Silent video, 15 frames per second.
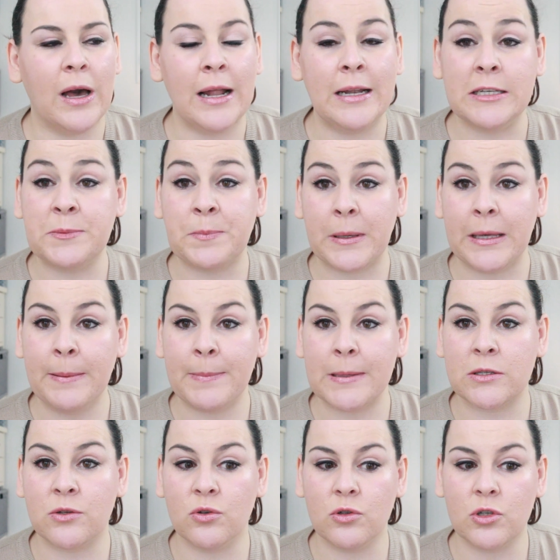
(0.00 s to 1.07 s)
à l'esprit
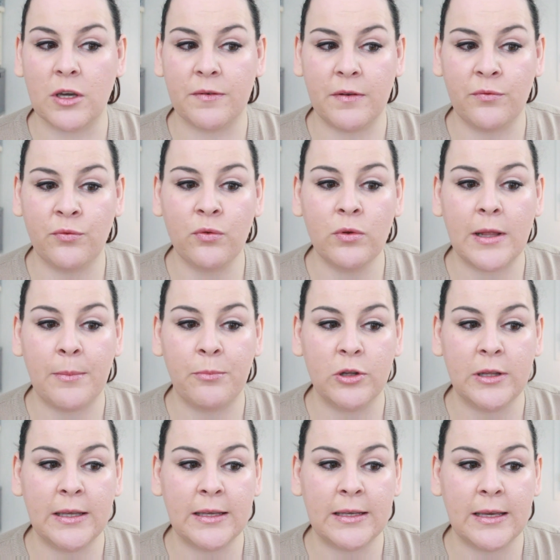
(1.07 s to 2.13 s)
parce que j'avais vu une
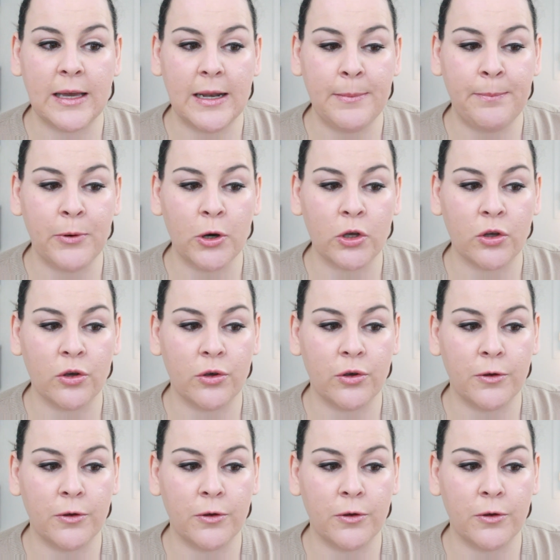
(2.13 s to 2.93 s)
abonnée qui à l'époque